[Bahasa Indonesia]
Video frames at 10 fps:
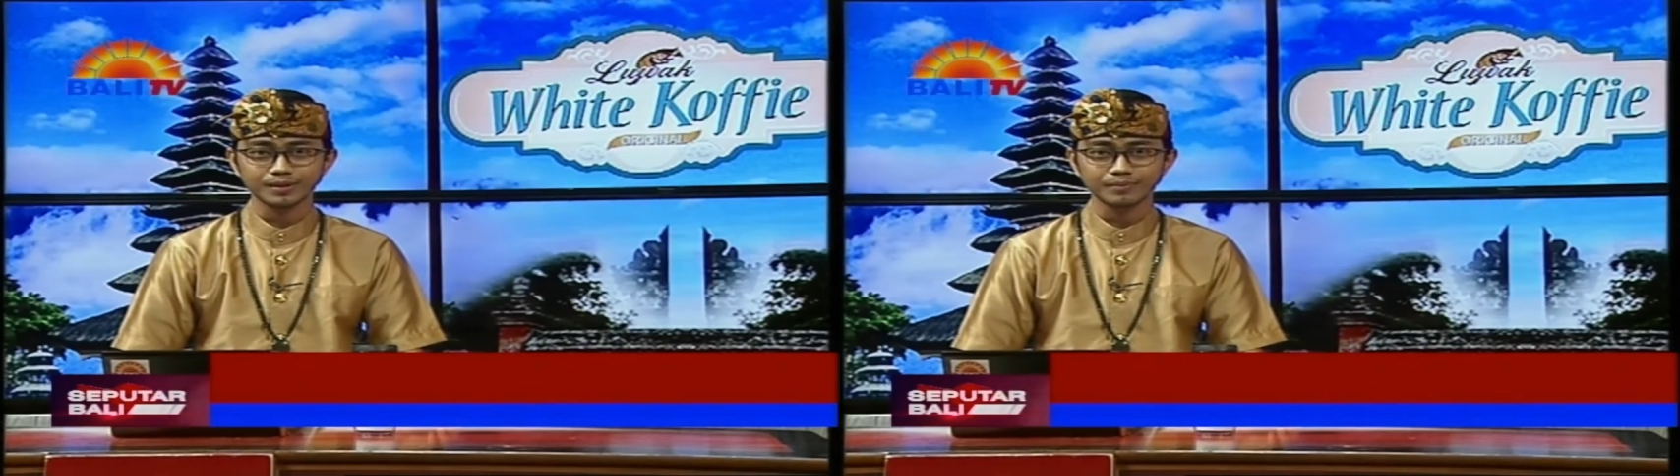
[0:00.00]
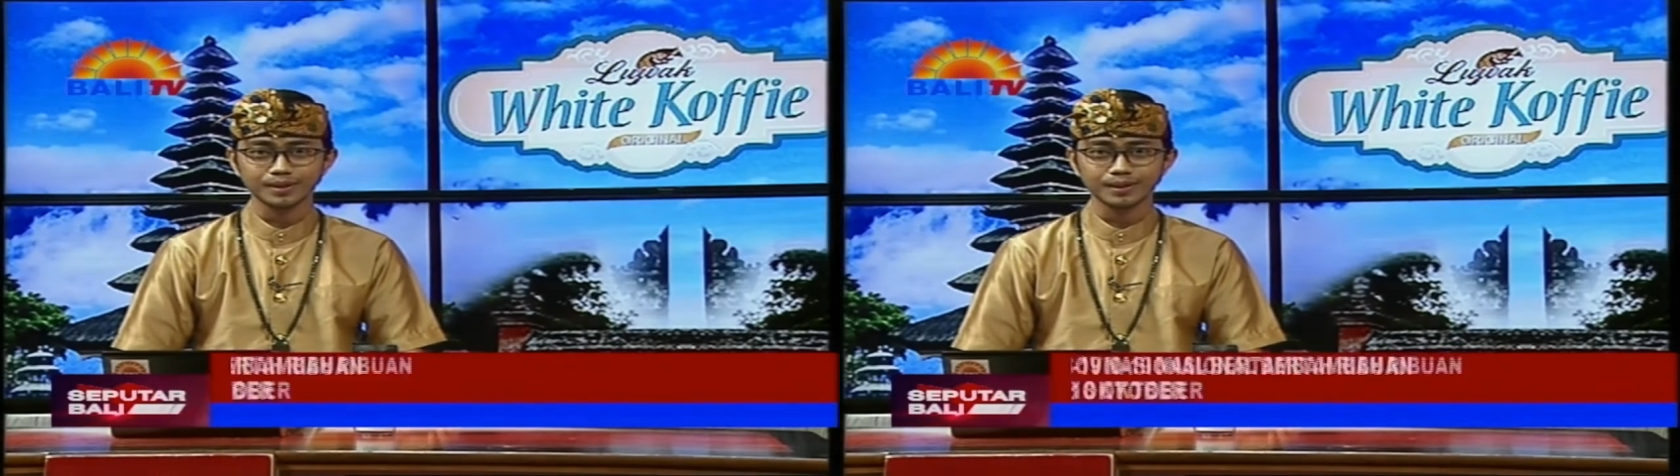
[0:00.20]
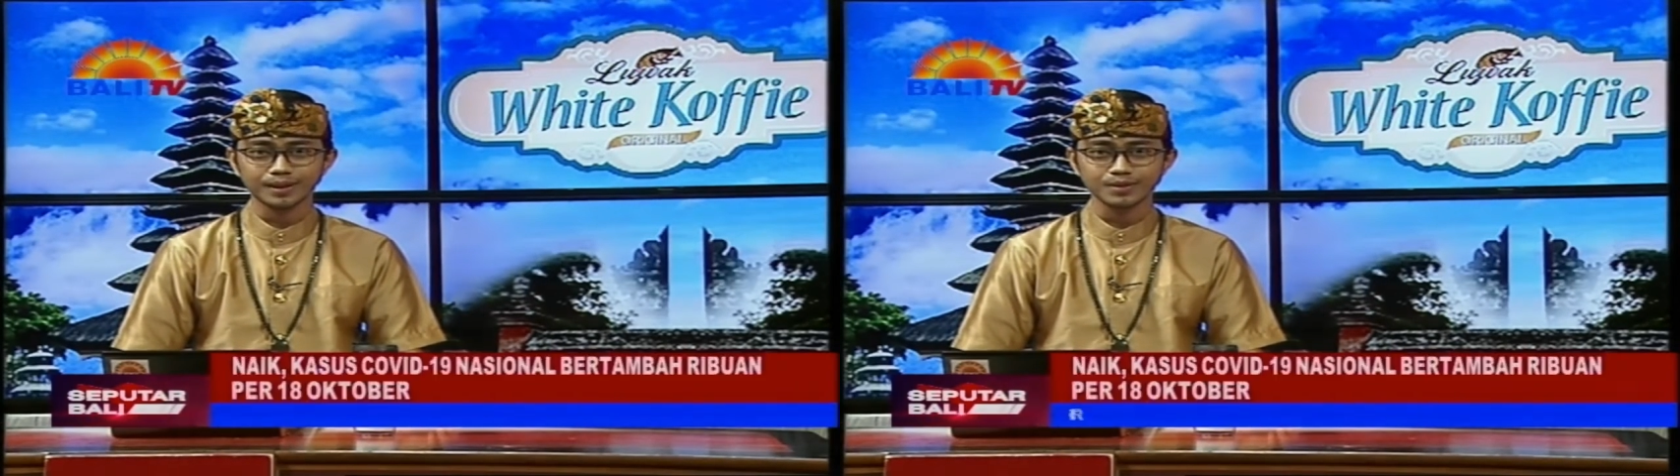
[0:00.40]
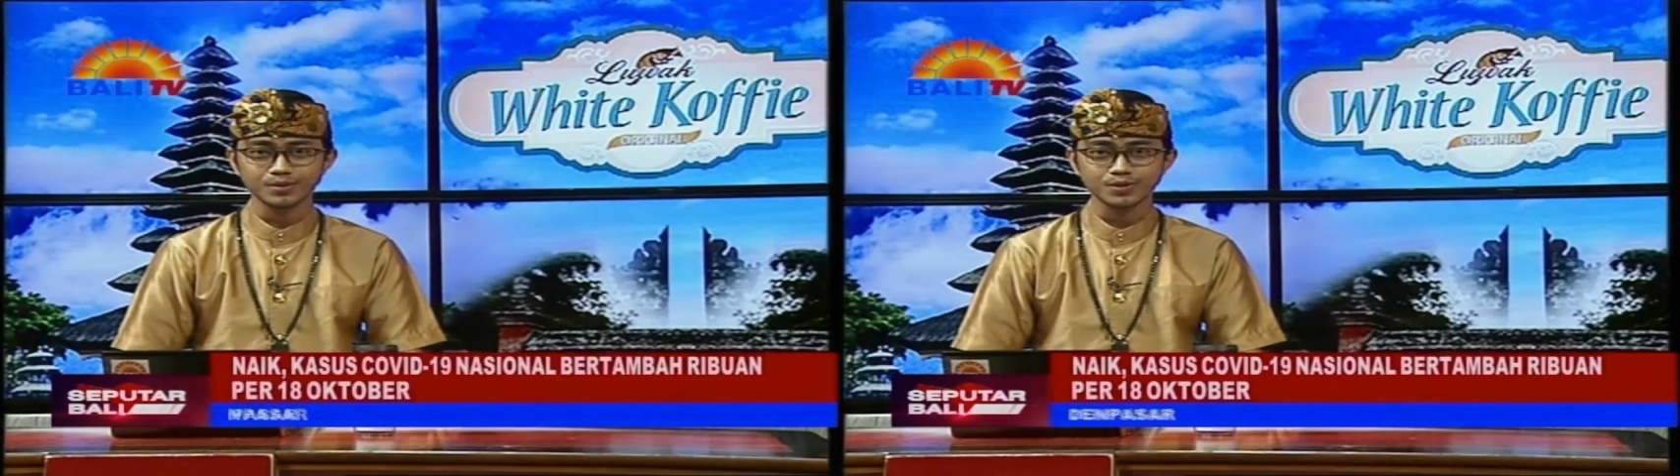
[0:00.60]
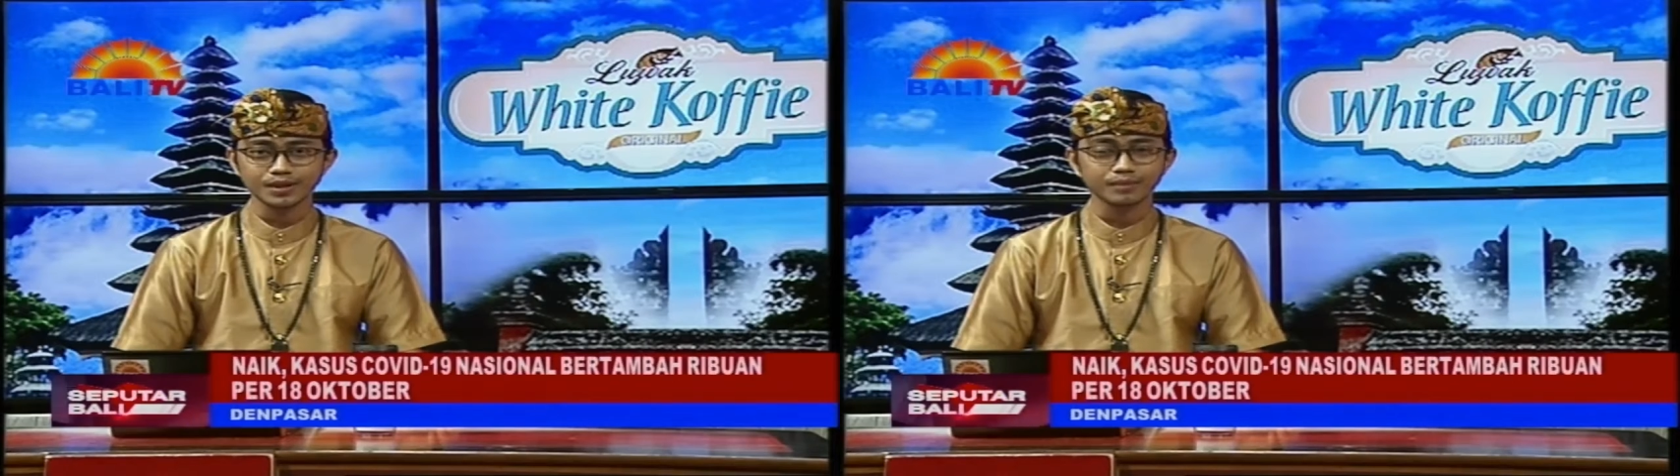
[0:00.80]
tambahan
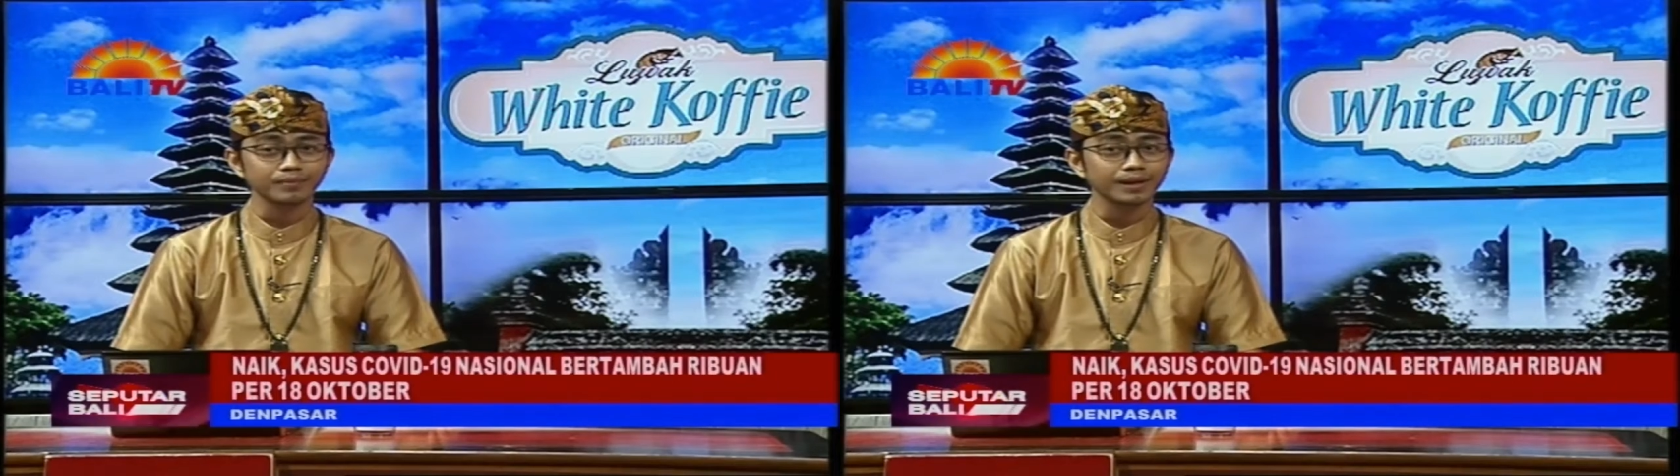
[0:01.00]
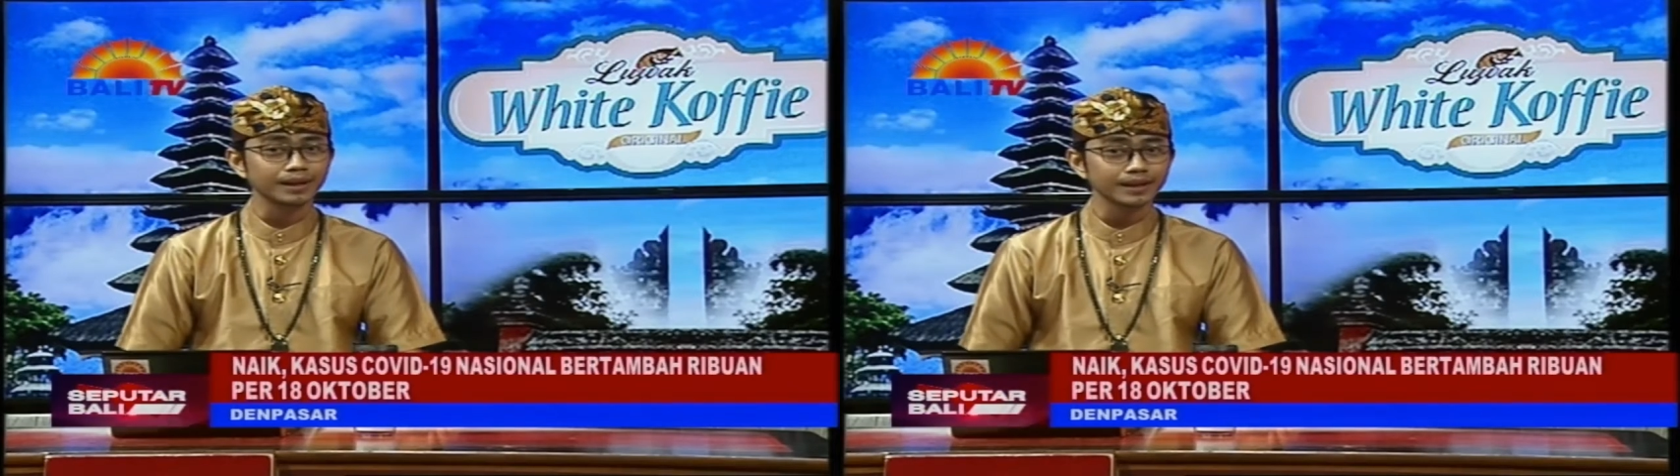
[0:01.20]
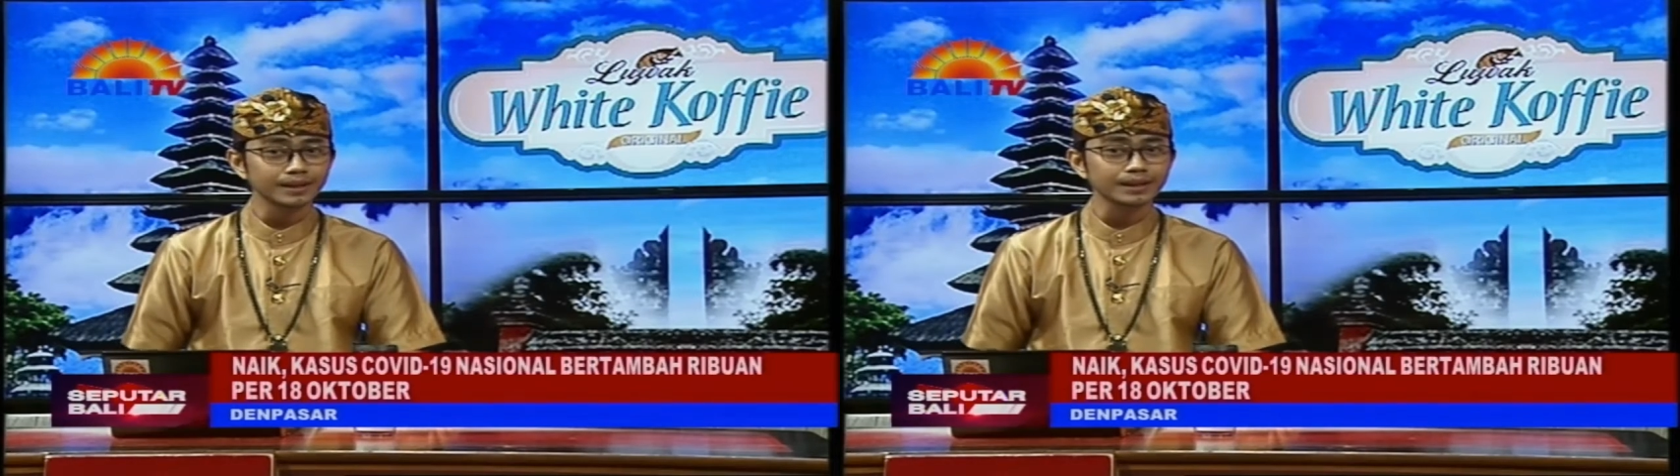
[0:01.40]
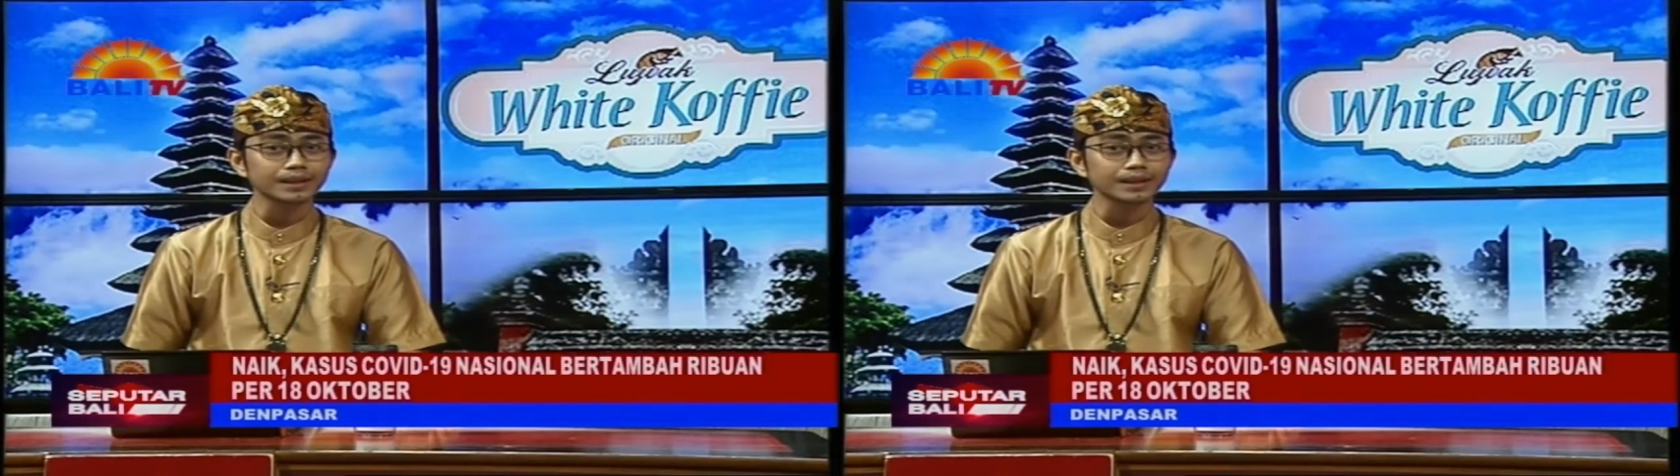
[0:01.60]
kasusnya balik